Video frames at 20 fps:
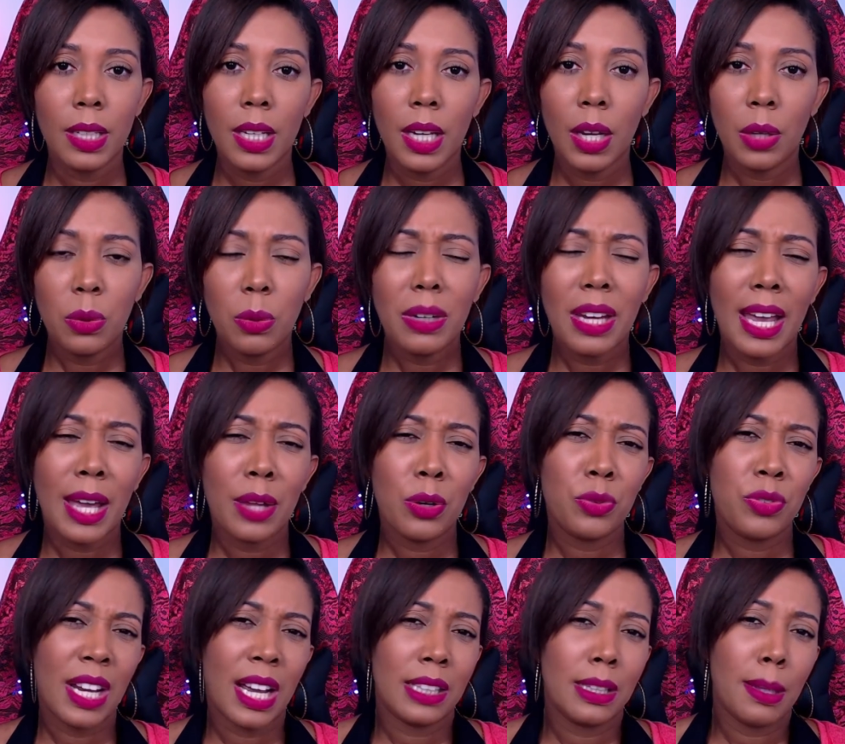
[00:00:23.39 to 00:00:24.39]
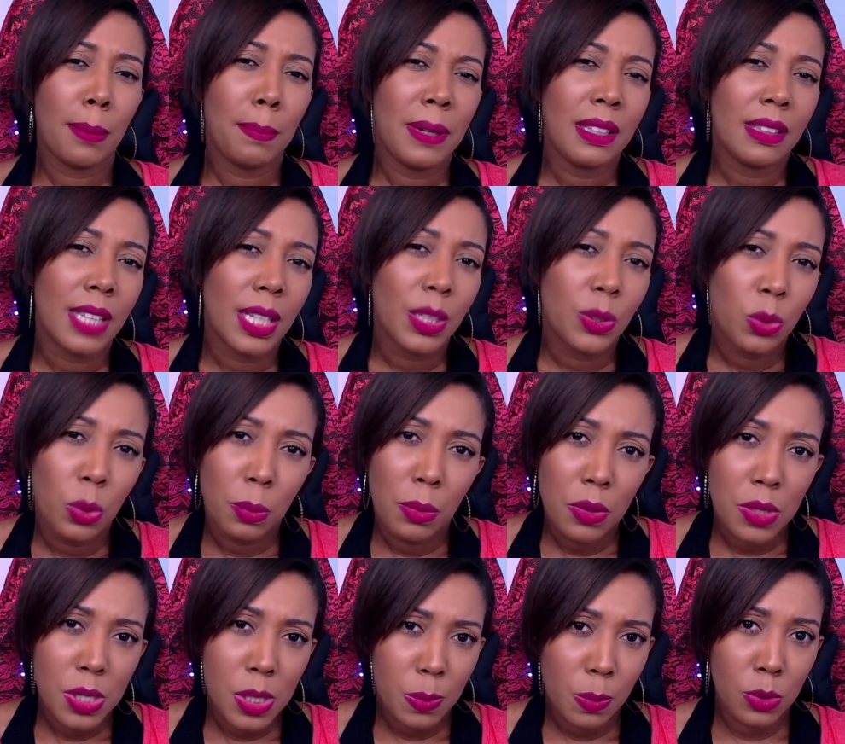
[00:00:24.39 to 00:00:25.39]
Eu não quero ficar dependendo do meu
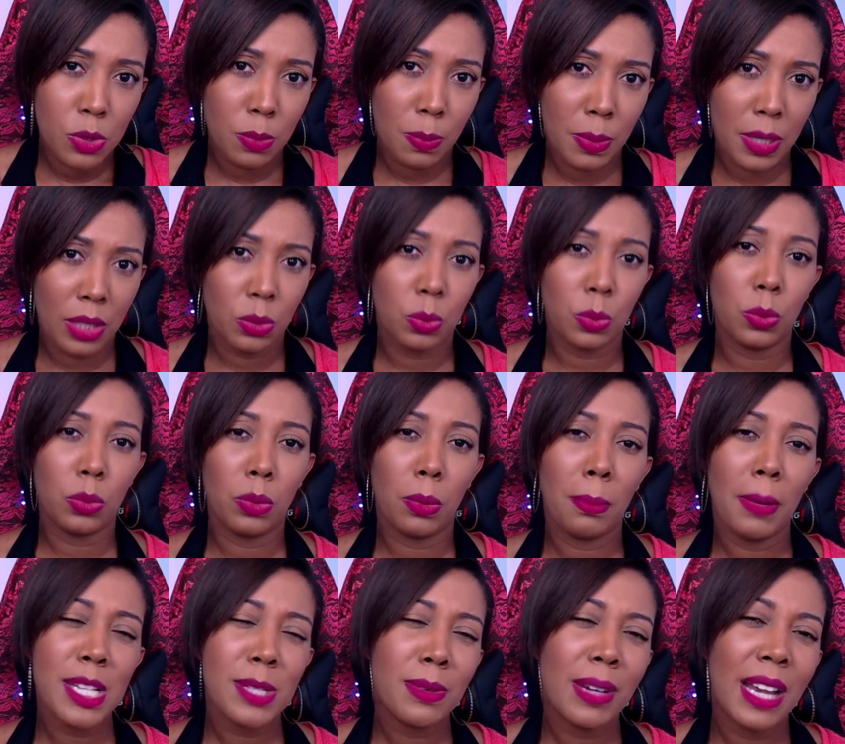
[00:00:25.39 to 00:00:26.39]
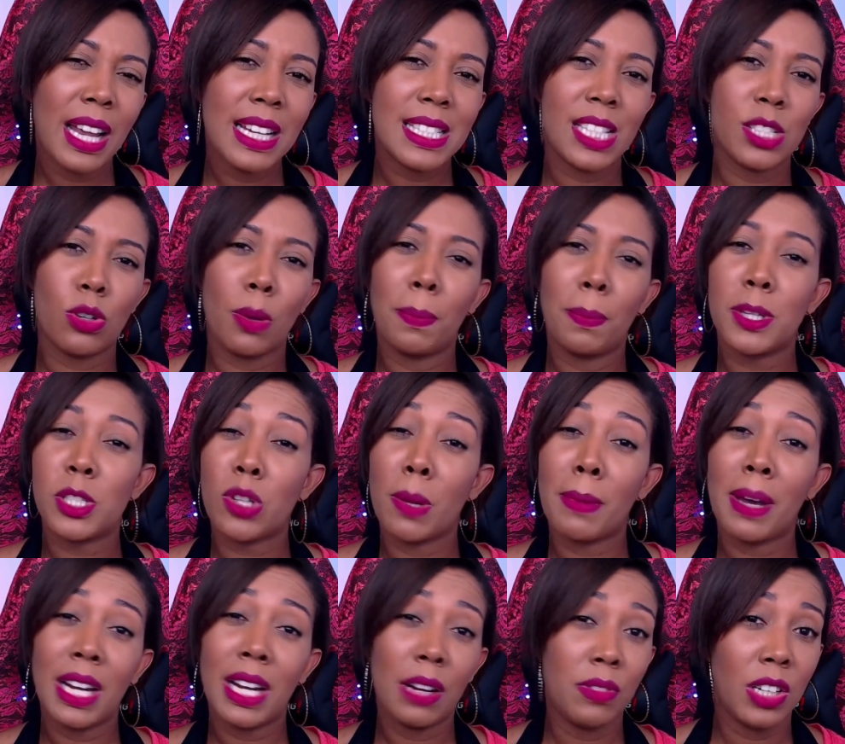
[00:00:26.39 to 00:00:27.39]
esposo para tudo, mesmo que ele seja uma pessoa
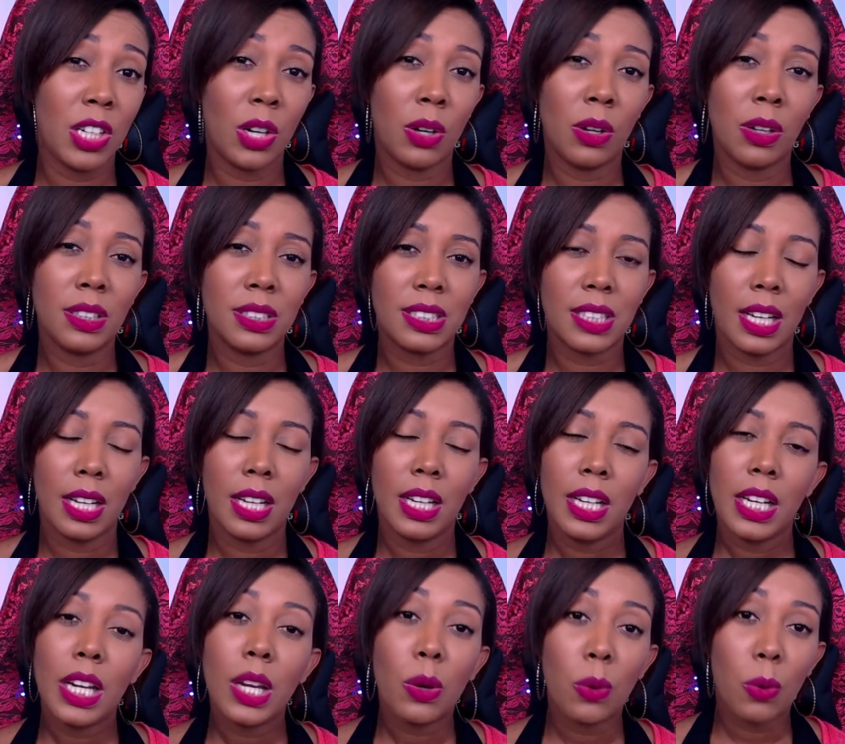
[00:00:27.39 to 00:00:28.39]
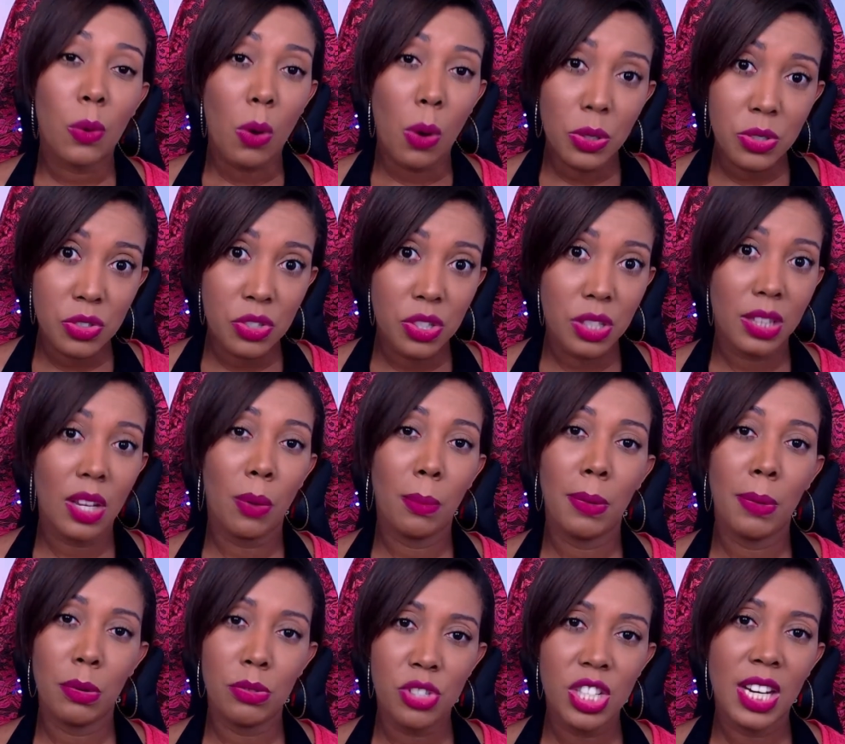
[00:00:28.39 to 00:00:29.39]
maravilhosa eu gosto de ter o
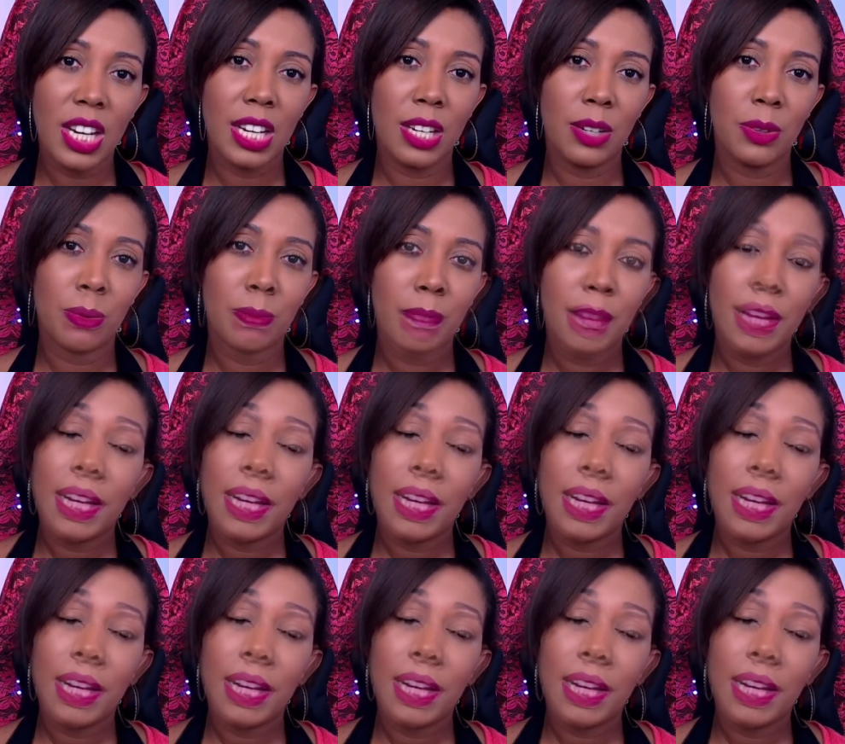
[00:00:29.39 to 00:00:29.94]
meu dinheiro.